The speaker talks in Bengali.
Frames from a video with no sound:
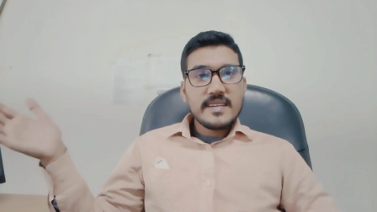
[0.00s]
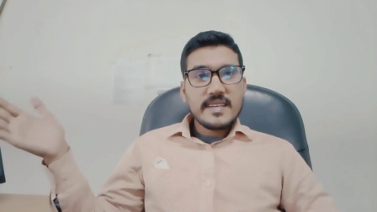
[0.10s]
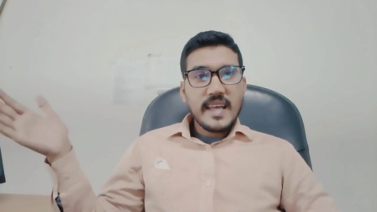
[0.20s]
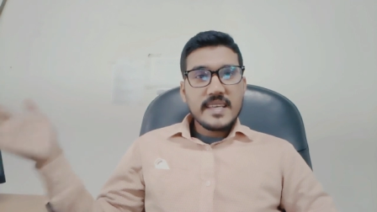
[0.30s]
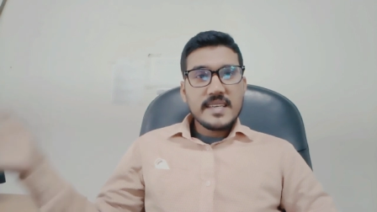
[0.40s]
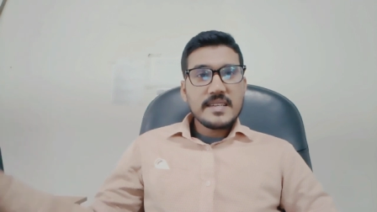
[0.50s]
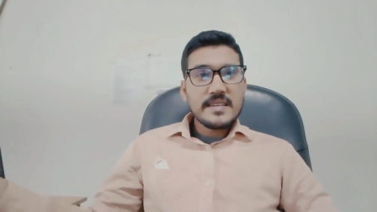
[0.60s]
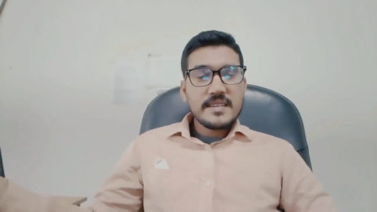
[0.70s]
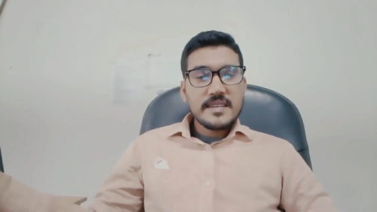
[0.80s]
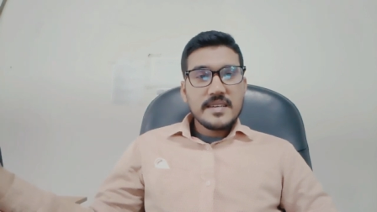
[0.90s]
ডাইংয়ের
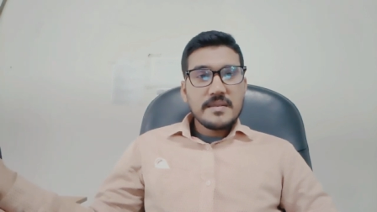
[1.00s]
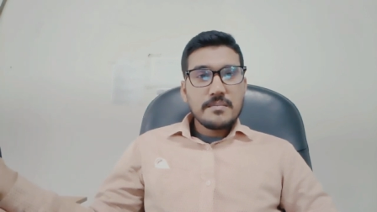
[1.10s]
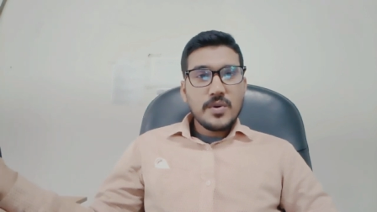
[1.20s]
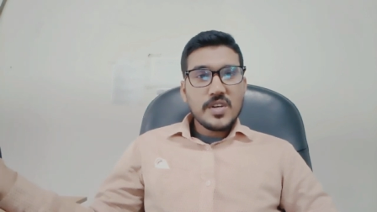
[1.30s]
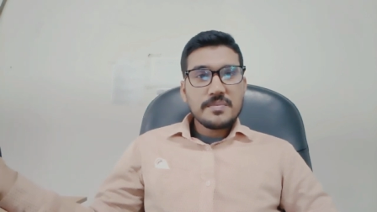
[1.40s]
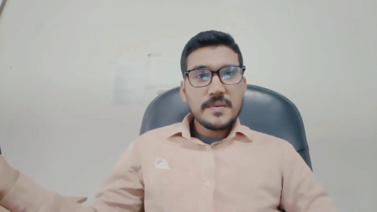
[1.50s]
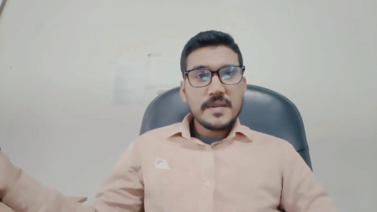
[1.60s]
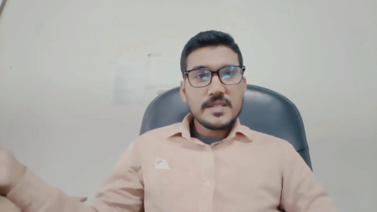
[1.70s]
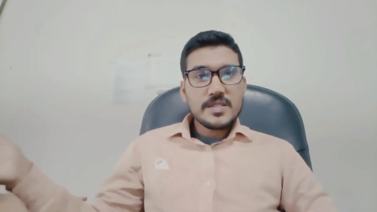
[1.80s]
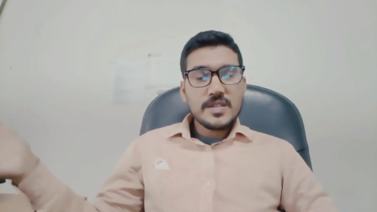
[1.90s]
বক্স
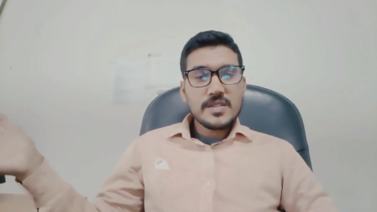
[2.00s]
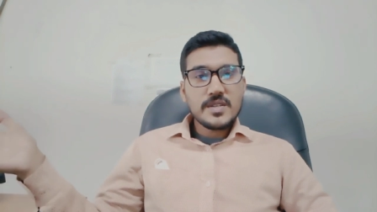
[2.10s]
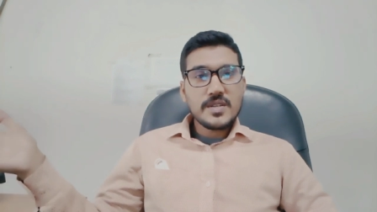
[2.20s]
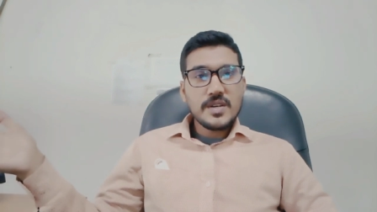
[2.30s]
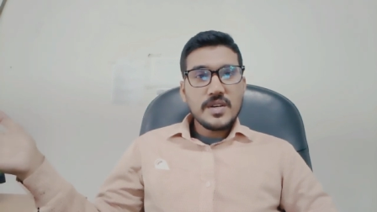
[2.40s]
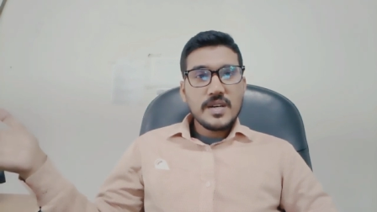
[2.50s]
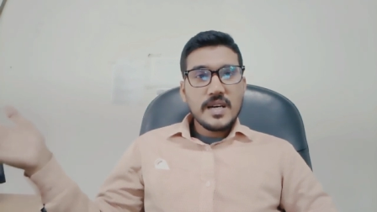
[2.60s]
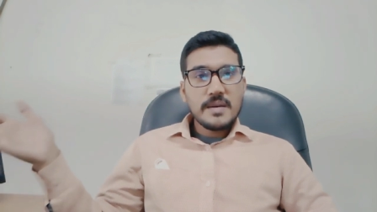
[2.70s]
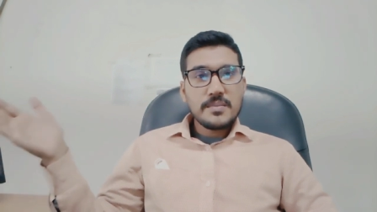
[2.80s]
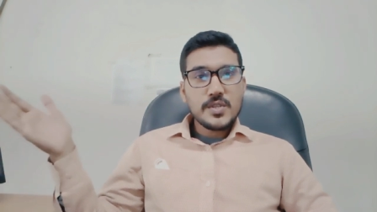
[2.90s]
প্রিপারেশনের জন্য
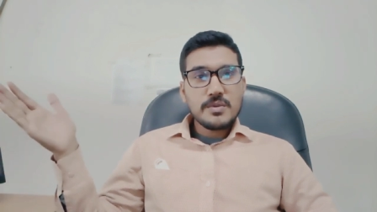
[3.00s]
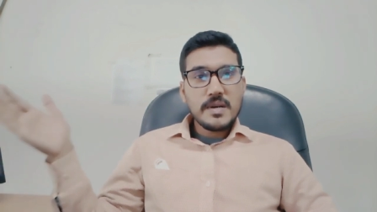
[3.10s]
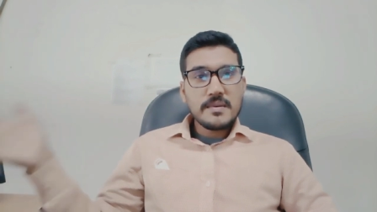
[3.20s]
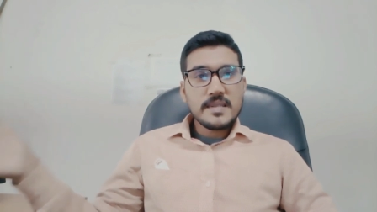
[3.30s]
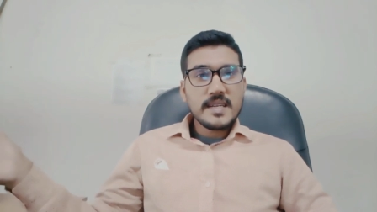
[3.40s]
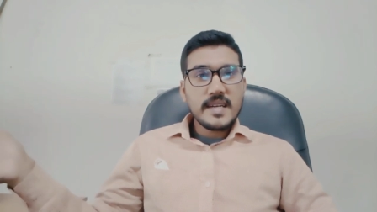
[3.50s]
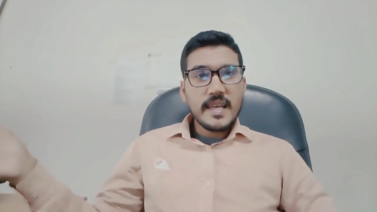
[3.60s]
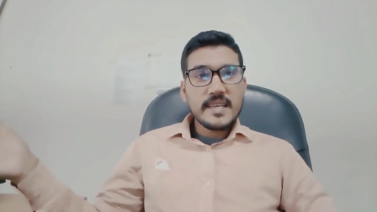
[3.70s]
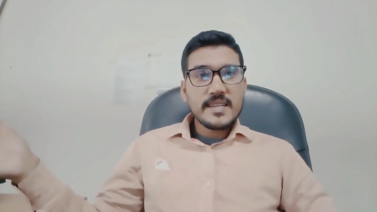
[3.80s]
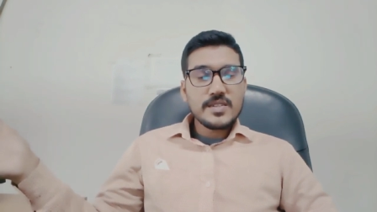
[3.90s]
প্রথমে আমাদের
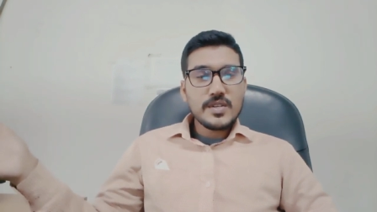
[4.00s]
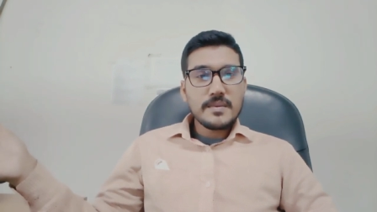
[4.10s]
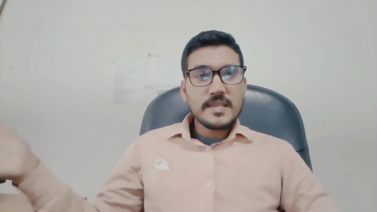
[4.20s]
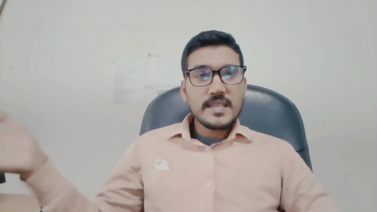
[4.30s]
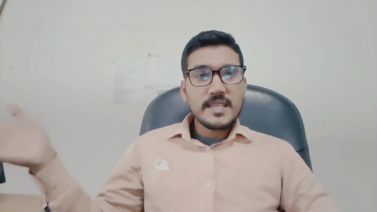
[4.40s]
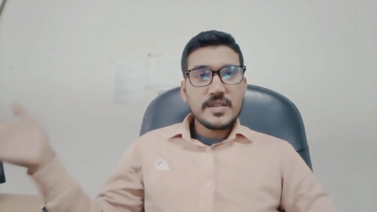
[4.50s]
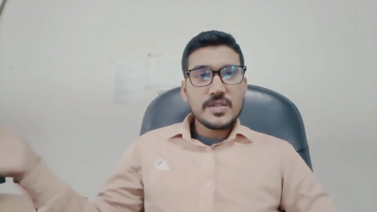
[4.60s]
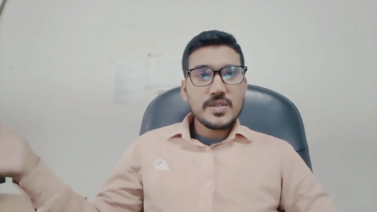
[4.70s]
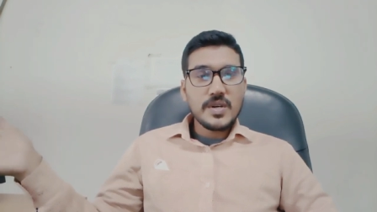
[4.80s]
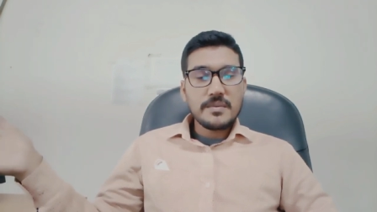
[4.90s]
ডাইংয়ের জন্য আমাদের কি
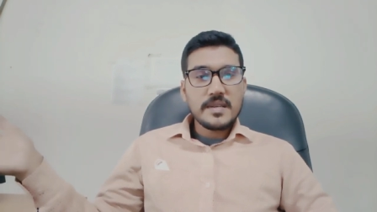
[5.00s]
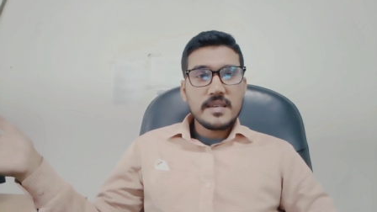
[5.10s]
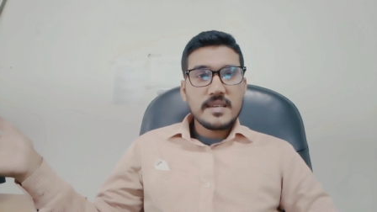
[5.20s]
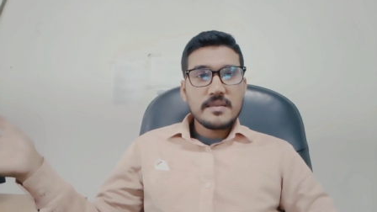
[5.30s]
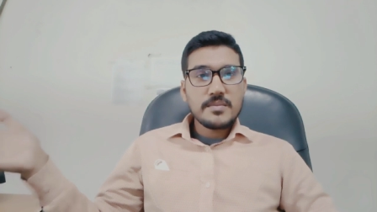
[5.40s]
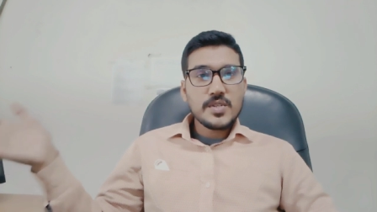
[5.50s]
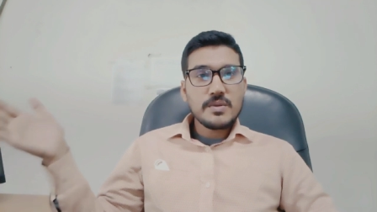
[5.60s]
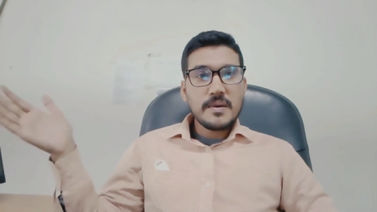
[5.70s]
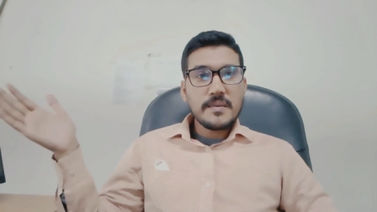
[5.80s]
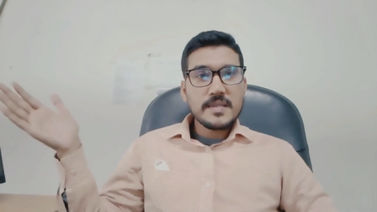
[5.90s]
করতে হবে
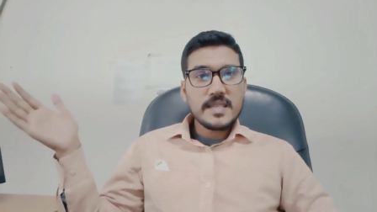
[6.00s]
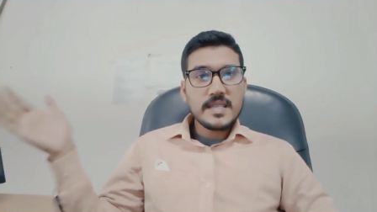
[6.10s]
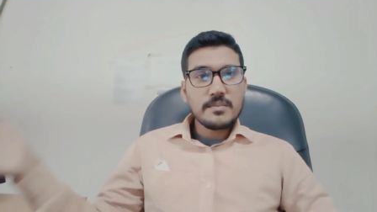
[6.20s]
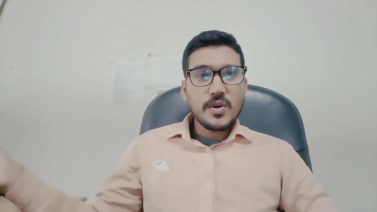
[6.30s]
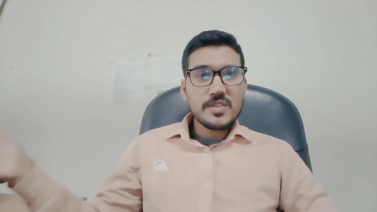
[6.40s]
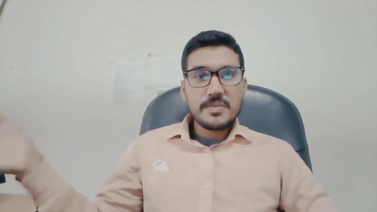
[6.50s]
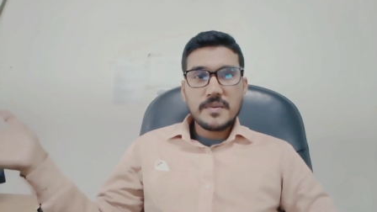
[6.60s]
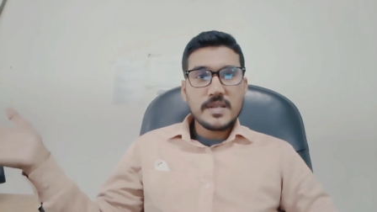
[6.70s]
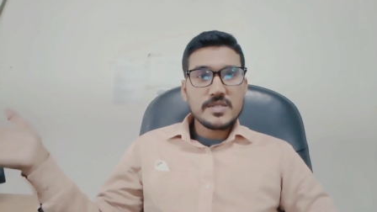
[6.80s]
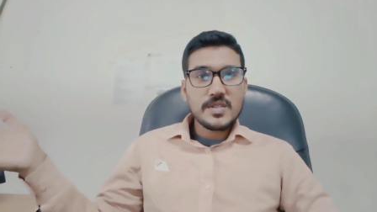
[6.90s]
প্রথমে আমাদেরকে বক্স
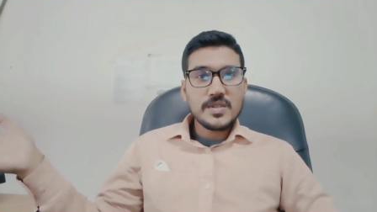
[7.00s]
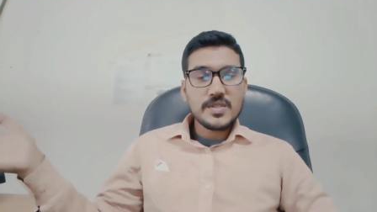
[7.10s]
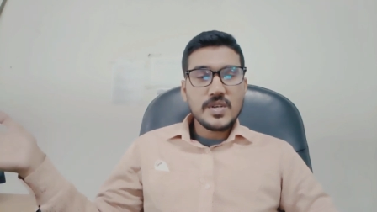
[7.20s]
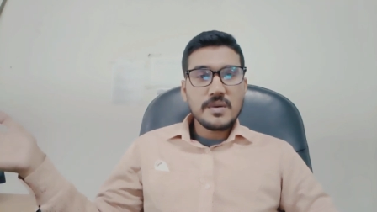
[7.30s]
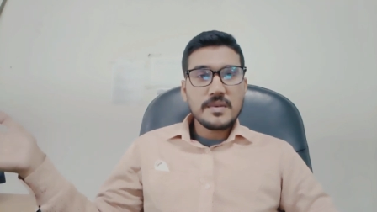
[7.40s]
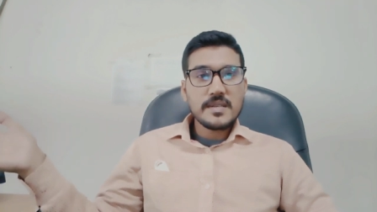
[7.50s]
প্রিপারেশন করতে হবে